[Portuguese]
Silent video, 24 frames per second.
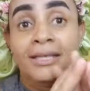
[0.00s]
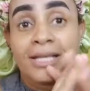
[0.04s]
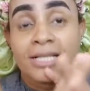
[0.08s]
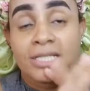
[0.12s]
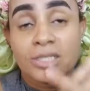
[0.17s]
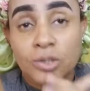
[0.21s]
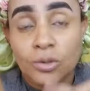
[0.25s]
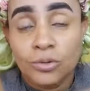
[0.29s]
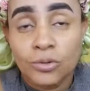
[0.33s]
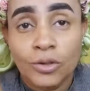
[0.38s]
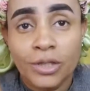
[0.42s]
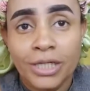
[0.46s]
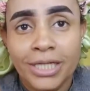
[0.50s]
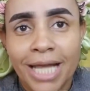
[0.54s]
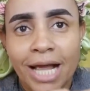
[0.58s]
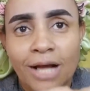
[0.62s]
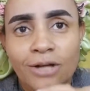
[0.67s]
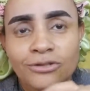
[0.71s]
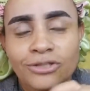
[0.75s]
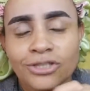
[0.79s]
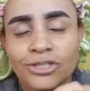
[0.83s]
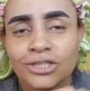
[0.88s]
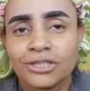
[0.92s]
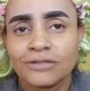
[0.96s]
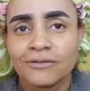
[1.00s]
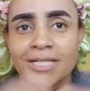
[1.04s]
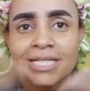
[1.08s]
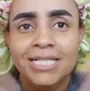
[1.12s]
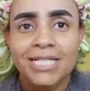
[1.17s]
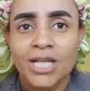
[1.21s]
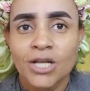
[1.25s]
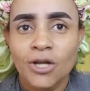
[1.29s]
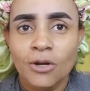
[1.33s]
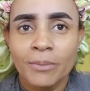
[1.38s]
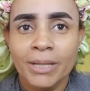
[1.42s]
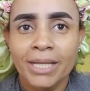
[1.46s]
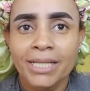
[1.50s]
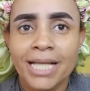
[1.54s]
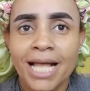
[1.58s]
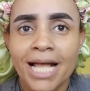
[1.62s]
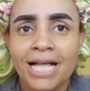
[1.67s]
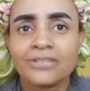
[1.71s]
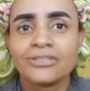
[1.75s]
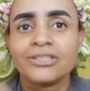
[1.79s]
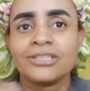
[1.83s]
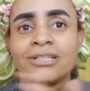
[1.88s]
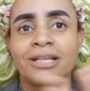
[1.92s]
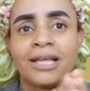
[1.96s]
e esse tutorial, gente, vai ser em
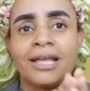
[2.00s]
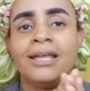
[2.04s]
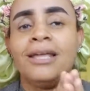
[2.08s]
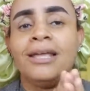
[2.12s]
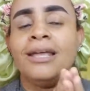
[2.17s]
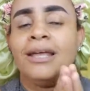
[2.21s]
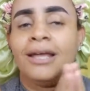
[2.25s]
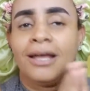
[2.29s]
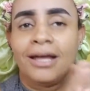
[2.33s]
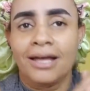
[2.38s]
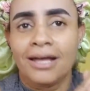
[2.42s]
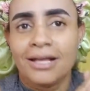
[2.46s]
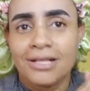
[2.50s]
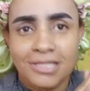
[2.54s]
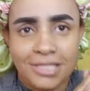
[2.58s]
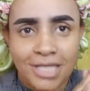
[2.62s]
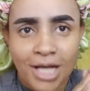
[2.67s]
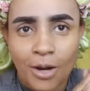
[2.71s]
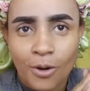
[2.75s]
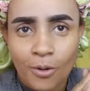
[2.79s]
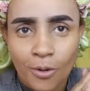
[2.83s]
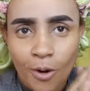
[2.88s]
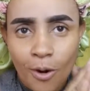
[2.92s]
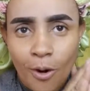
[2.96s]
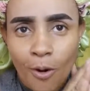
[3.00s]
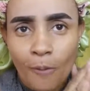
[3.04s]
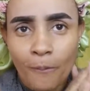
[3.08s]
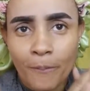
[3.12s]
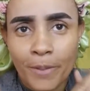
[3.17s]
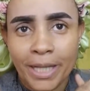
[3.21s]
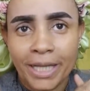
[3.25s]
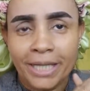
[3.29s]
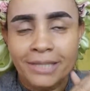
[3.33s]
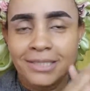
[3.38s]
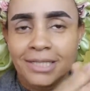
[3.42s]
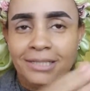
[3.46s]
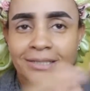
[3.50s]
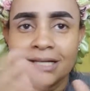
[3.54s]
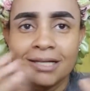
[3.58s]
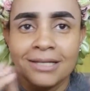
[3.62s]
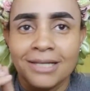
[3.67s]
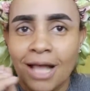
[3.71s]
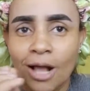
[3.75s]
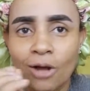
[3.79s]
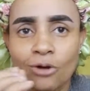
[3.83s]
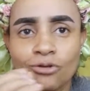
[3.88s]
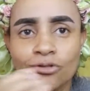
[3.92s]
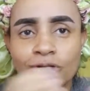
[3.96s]
homenagem, né? A essa copa que já tá
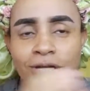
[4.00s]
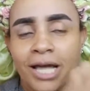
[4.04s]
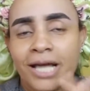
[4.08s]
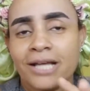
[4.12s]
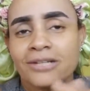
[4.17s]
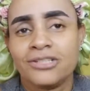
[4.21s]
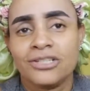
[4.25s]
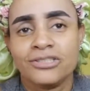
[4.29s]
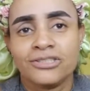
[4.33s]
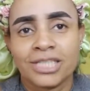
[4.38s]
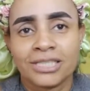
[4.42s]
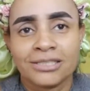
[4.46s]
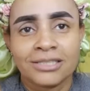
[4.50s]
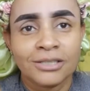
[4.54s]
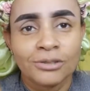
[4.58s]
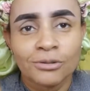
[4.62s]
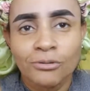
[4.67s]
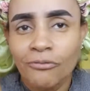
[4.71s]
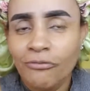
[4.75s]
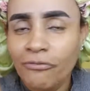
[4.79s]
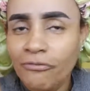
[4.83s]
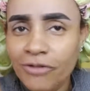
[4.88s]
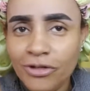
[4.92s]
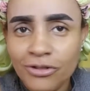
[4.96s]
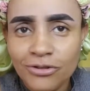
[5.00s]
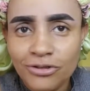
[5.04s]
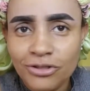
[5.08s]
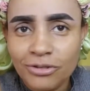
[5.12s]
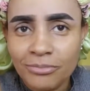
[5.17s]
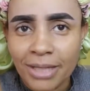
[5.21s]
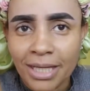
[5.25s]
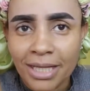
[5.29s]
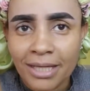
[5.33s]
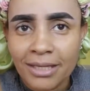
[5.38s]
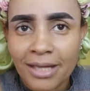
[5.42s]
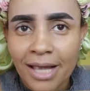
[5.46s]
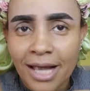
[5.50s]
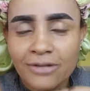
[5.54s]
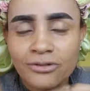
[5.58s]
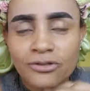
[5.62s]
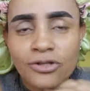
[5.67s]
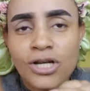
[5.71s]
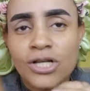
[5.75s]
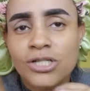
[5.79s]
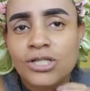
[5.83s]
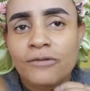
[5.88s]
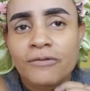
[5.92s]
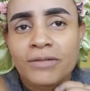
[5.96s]
em auge aí, gente É tanto vídeo de
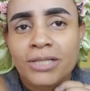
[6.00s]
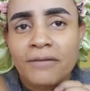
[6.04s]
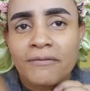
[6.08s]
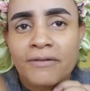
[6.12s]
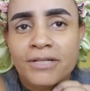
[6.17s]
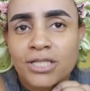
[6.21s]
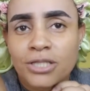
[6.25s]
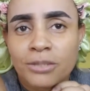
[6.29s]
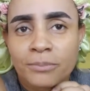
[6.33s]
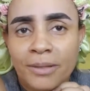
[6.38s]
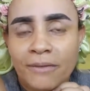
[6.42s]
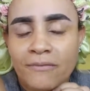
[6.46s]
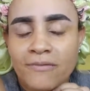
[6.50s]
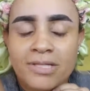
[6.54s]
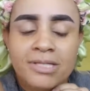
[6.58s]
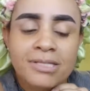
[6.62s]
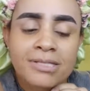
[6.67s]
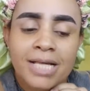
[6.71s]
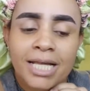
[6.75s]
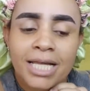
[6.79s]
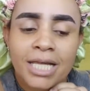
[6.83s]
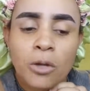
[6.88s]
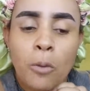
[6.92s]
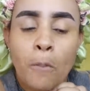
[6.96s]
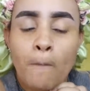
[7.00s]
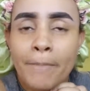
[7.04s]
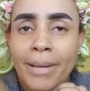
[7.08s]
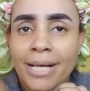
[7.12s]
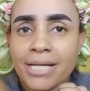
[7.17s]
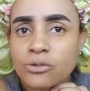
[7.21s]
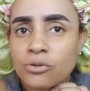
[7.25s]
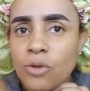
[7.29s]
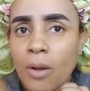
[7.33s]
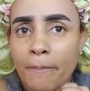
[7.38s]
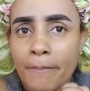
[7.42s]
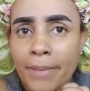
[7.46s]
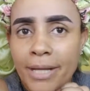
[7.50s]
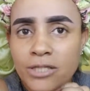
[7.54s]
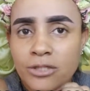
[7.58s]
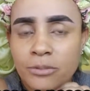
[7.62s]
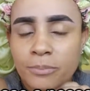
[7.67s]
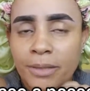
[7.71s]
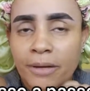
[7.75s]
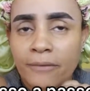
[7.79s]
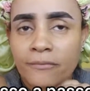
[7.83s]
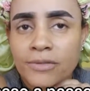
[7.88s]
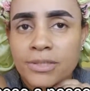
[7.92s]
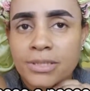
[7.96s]
maquiagem Eu resolvi estar tá fazendo pra vocês aqui um passo a passo
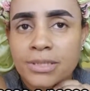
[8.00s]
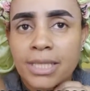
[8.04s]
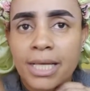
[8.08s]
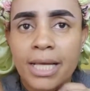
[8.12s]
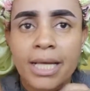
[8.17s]
pra vocês